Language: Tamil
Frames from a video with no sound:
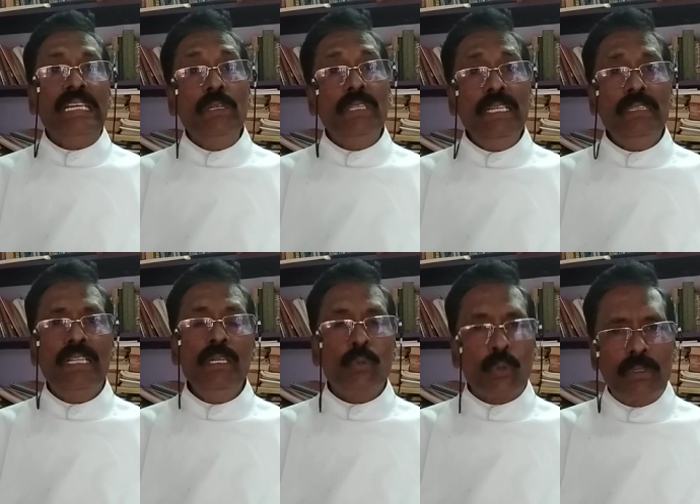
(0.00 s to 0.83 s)

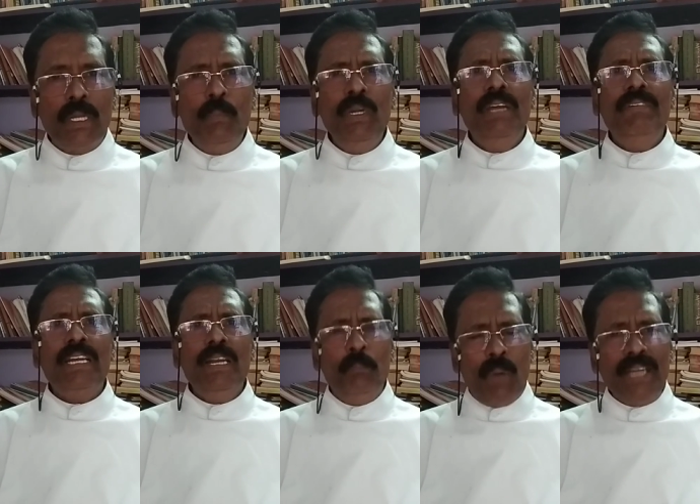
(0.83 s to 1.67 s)
இருதயத்தில்
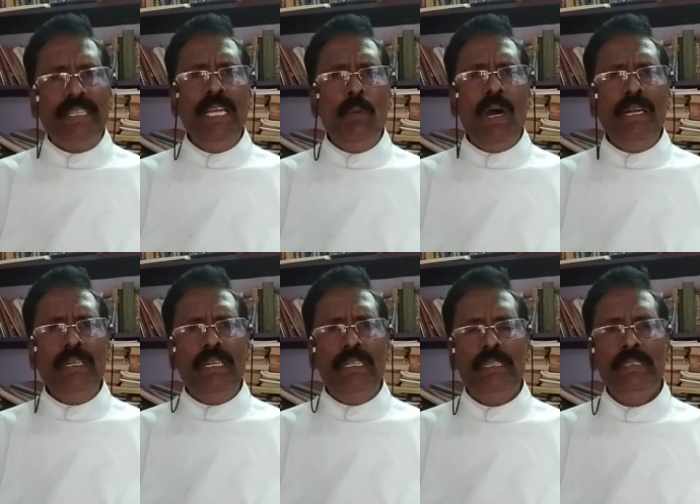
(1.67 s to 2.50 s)
சுத்தமுள்ளவர்கள்
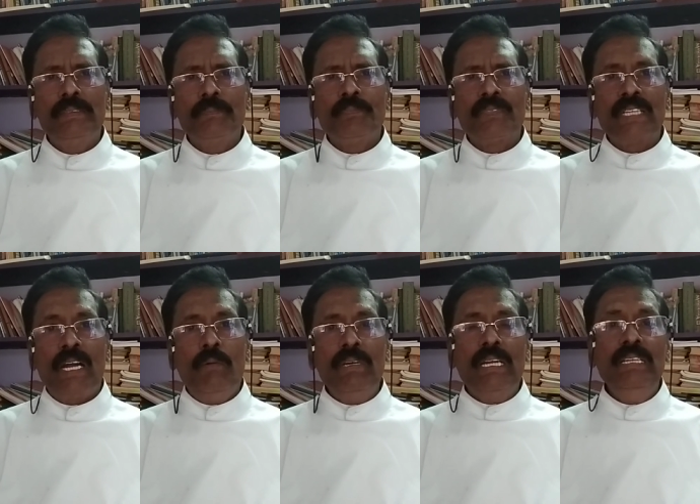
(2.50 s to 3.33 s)
பாக்கியவான்கள்
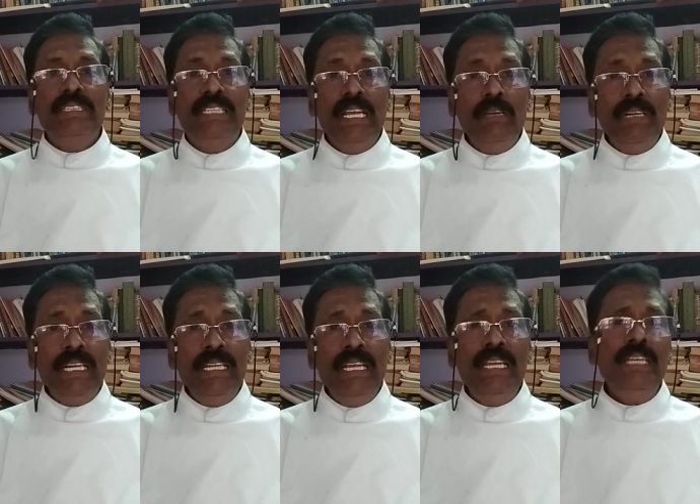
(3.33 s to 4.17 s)
அவர்கள்
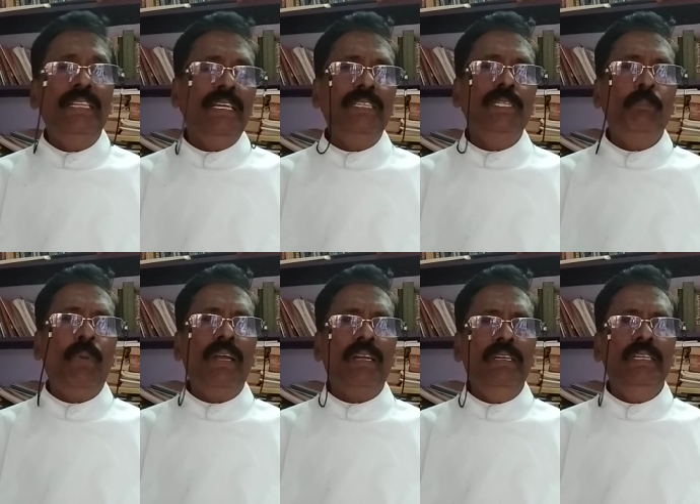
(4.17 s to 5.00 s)
தேவனையே
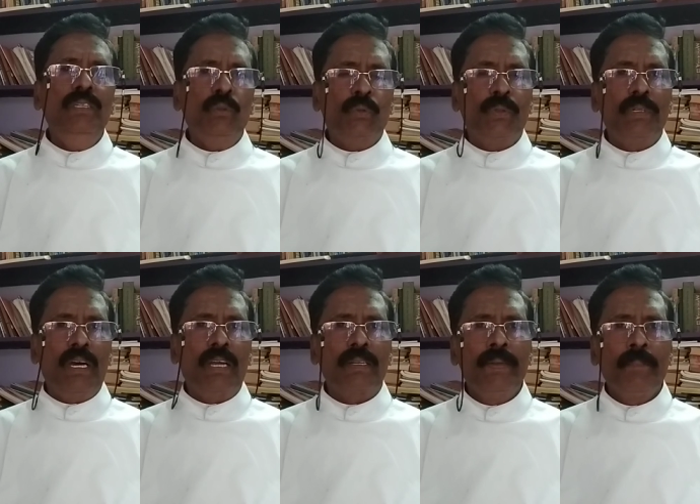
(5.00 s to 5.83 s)
தரிசிப்பார்கள் என்று
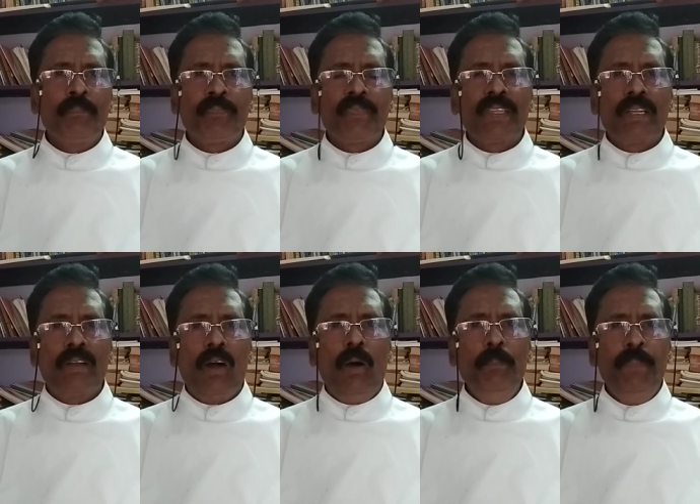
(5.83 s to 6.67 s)
சொன்னார்
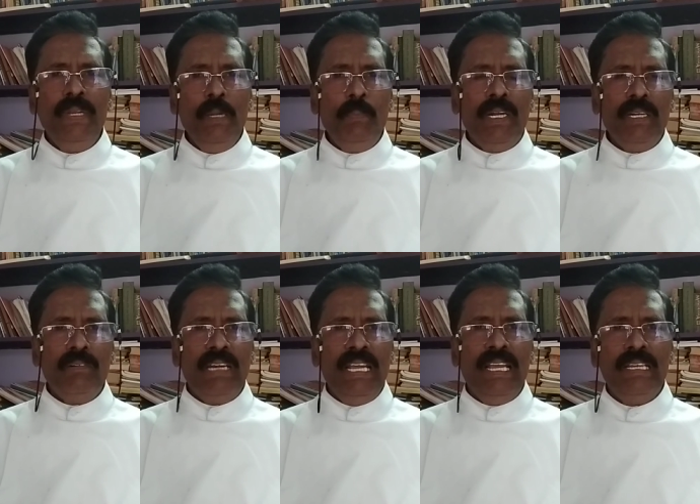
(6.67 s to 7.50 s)
ஆம்
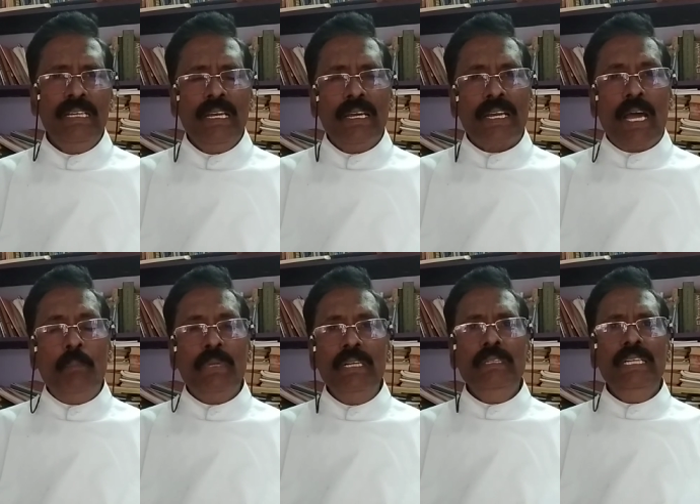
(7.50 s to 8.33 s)
பிரியமானவர்களே நாம்
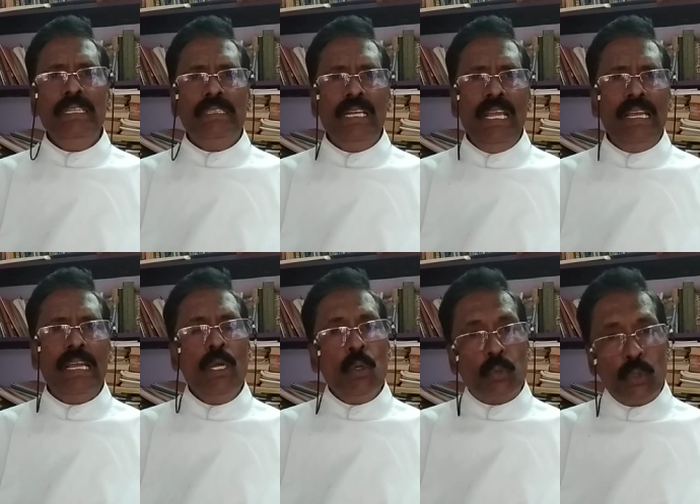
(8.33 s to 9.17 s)
இருதயத்தில்
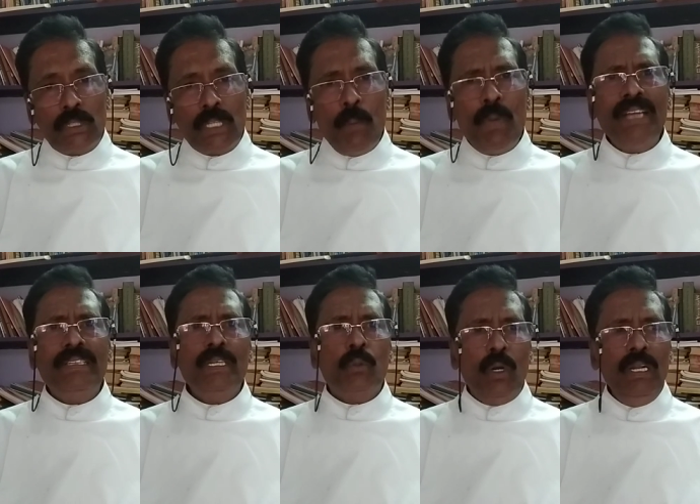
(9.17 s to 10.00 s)

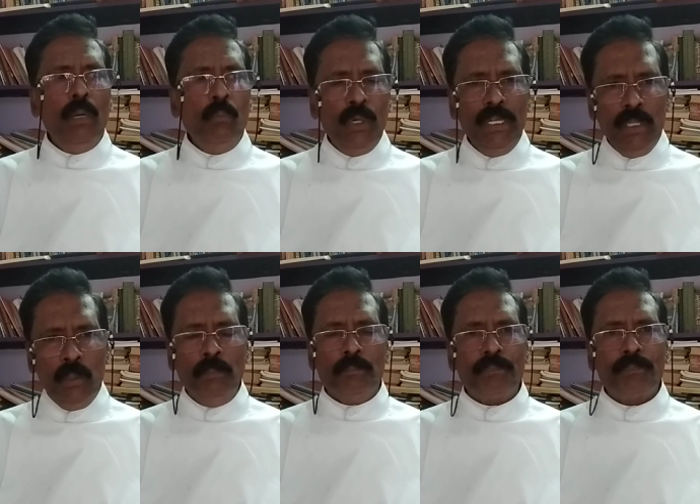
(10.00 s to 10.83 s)
சுத்தமாக்கிக் கொள்ள
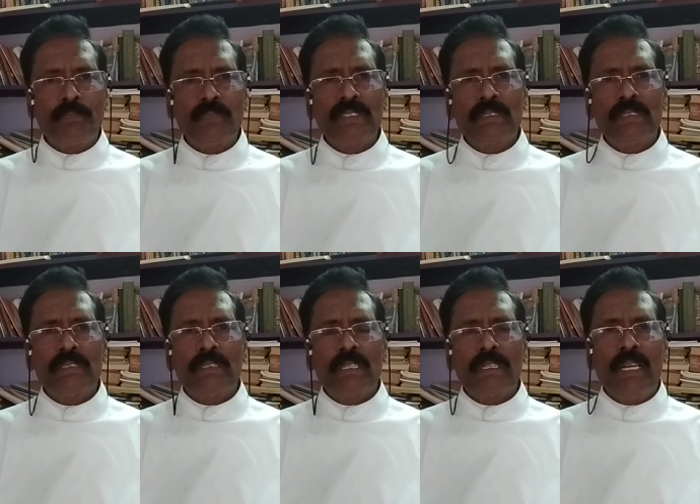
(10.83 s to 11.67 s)
முடியும்
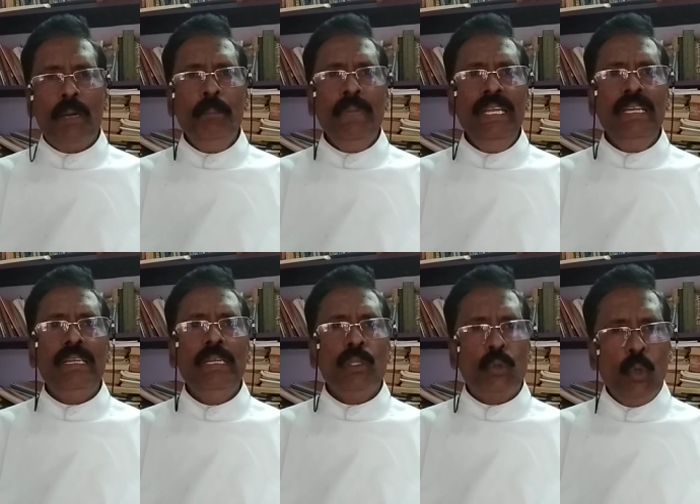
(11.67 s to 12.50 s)
நம்மை
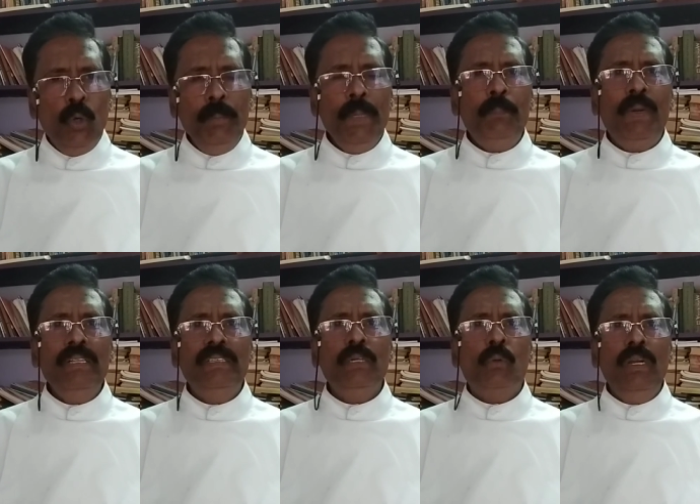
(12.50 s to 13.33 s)

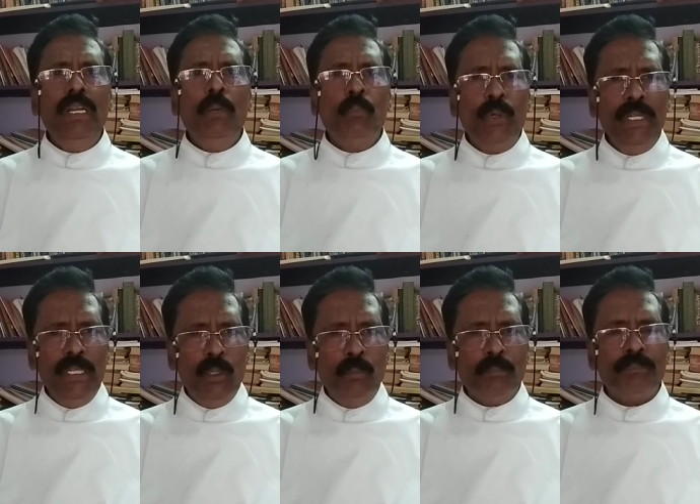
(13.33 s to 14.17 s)
தூய்மைப்படுத்திக் கொள்ள
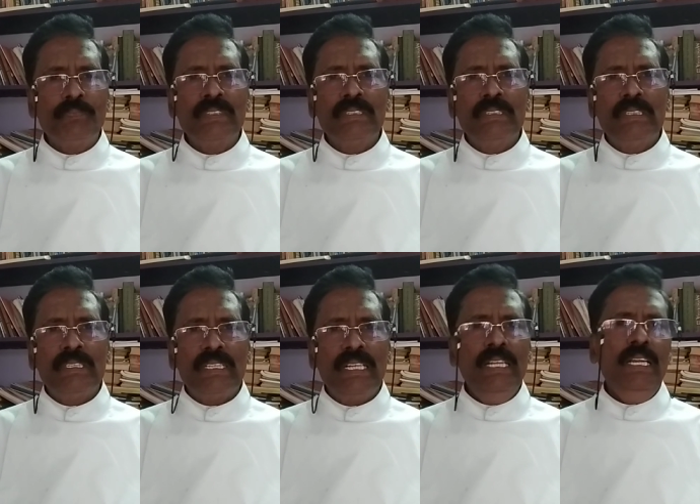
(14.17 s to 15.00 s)
முடியும்
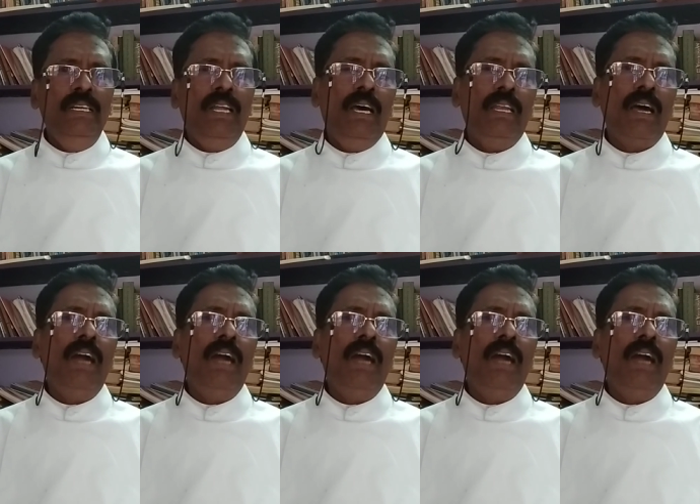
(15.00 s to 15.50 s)
ஏனென்றால்